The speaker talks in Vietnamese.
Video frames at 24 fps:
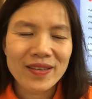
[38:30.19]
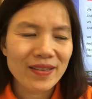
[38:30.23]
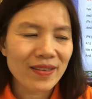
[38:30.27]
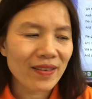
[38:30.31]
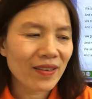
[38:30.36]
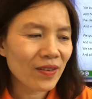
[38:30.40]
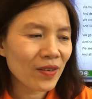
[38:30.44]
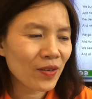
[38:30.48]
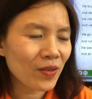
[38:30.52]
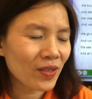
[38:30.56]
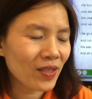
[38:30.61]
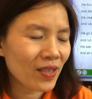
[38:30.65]

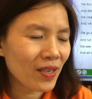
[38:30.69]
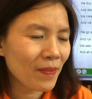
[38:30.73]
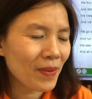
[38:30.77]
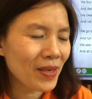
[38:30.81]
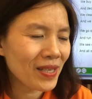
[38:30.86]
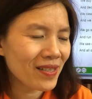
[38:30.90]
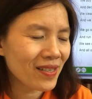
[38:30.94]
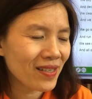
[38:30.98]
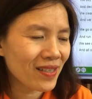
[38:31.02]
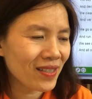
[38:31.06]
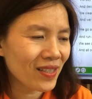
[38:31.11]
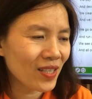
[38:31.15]
Ờ, thế
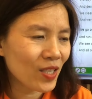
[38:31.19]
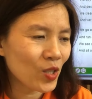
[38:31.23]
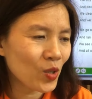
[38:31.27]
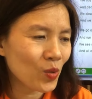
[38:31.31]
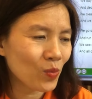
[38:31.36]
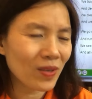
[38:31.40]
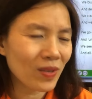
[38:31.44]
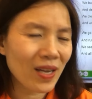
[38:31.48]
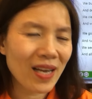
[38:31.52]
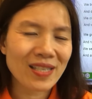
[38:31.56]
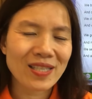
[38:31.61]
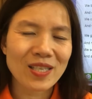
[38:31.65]
bây giờ thì
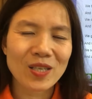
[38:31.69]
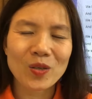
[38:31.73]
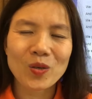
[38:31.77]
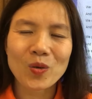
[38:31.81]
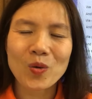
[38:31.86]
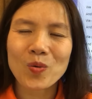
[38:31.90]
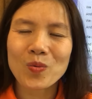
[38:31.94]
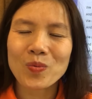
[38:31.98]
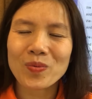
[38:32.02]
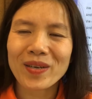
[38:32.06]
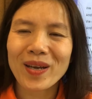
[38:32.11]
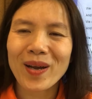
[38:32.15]
chúng ta sẽ
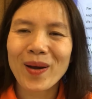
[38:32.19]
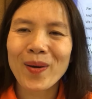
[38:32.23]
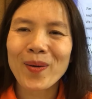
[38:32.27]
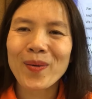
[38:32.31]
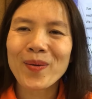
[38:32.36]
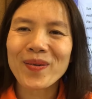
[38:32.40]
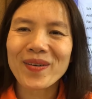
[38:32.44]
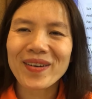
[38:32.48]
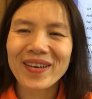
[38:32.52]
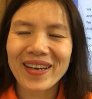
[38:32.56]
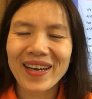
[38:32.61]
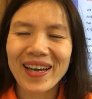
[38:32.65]
cùng
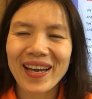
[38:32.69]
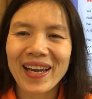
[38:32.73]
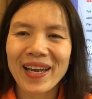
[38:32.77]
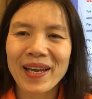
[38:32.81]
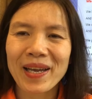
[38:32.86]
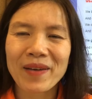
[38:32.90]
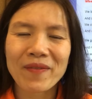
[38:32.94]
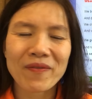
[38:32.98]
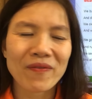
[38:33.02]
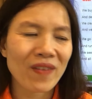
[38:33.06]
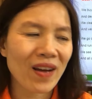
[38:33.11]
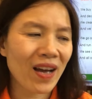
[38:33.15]
nhau
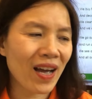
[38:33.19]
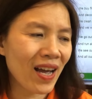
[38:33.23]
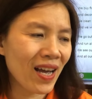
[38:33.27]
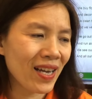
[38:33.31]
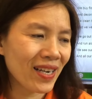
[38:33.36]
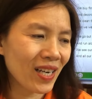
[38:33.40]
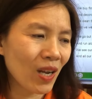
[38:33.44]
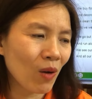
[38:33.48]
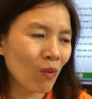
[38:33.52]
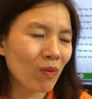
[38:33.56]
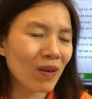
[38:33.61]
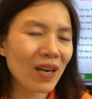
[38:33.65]
nghe và
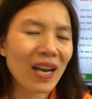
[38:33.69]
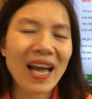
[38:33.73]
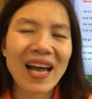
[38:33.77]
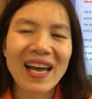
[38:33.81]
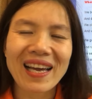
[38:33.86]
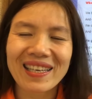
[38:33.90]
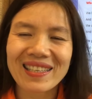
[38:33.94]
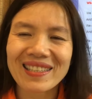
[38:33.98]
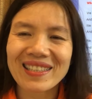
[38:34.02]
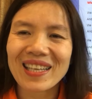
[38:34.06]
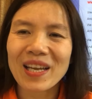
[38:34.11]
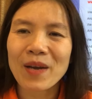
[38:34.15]
đọc
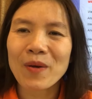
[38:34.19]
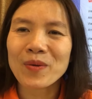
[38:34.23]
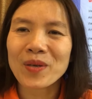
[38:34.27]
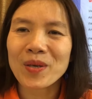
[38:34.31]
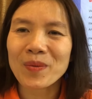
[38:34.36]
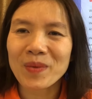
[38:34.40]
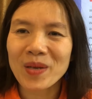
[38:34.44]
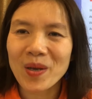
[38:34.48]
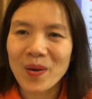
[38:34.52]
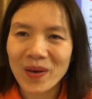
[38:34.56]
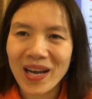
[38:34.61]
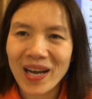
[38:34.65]
lại theo
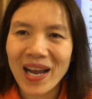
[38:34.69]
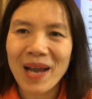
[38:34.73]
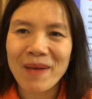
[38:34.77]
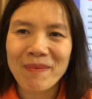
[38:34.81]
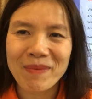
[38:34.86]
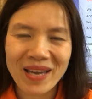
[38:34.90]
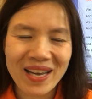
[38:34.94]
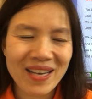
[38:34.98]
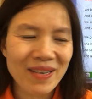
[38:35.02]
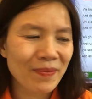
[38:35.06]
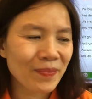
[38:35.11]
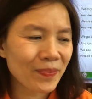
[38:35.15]
nhịp điệu các
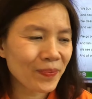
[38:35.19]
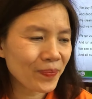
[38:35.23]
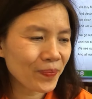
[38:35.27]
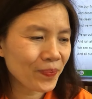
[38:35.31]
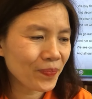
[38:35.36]
em nhé.